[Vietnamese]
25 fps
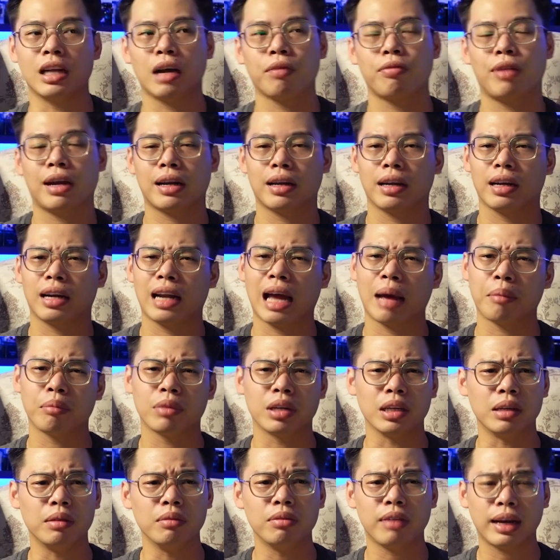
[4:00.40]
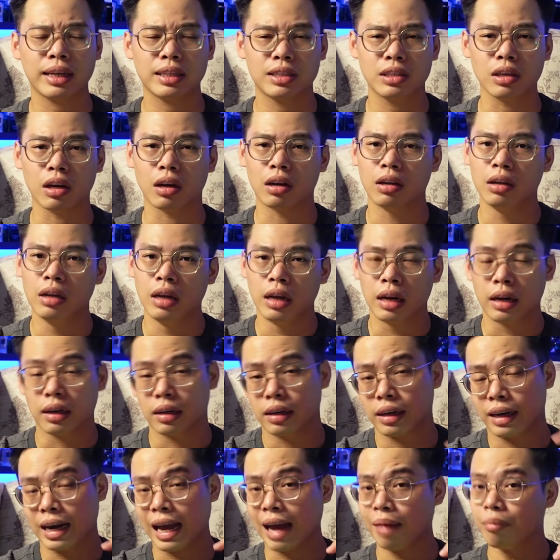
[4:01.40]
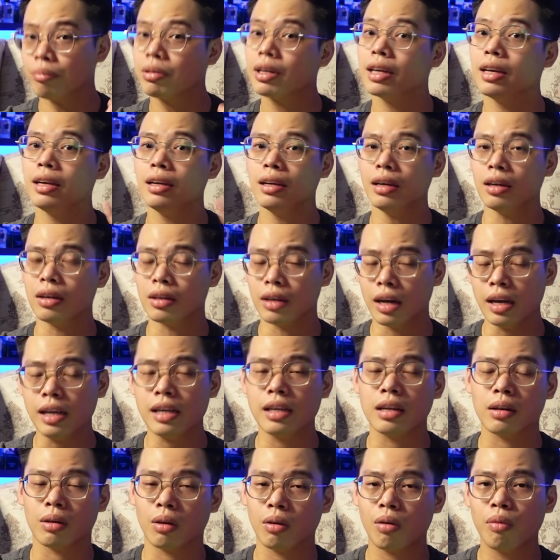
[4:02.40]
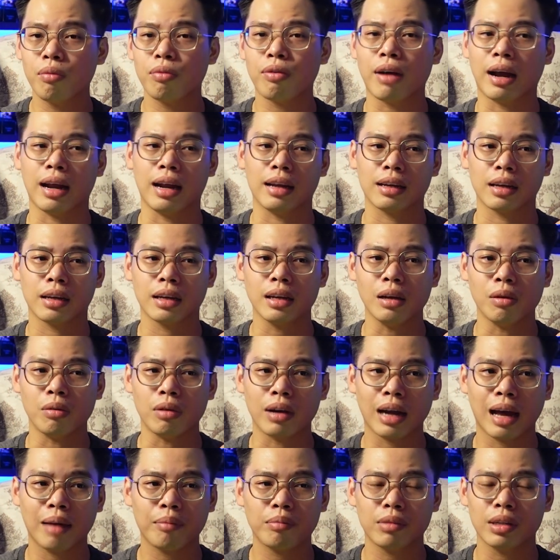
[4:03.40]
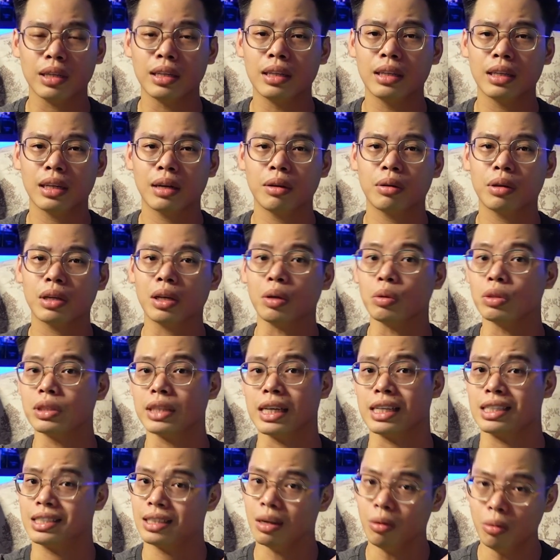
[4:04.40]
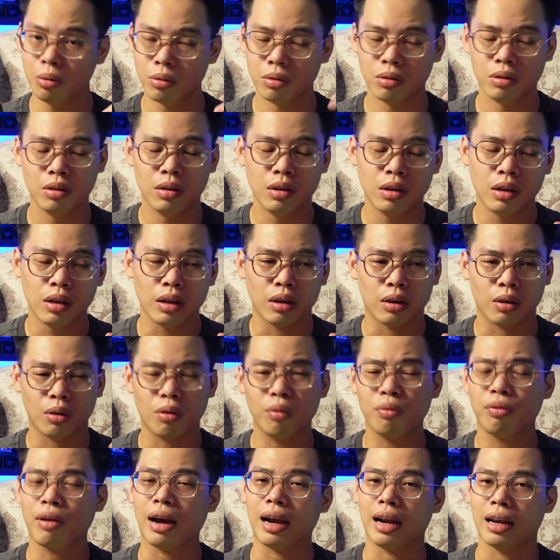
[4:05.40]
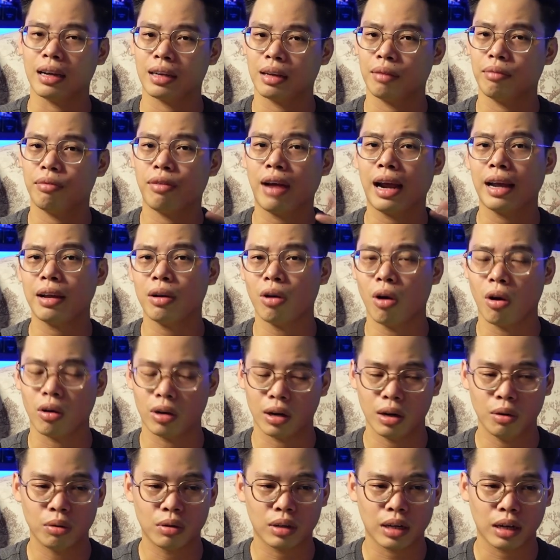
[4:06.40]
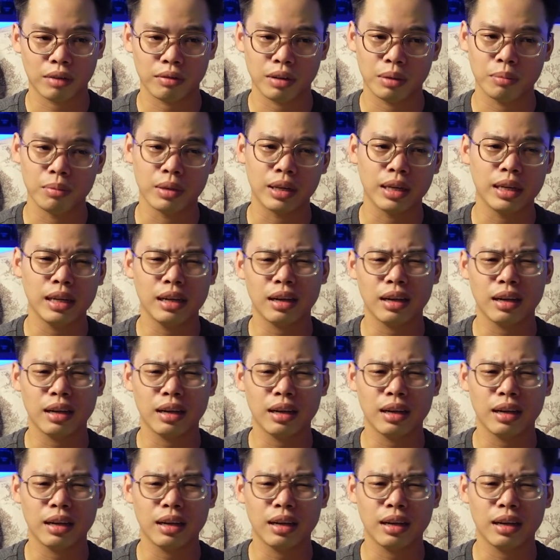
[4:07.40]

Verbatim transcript: ta phát nam tính vãi trưởng nam tính ở đây nó không phải là cái kiểu nam tính theo kiểu trẻ trâu nó không phải là cái vai ngọt đâu tại vì mình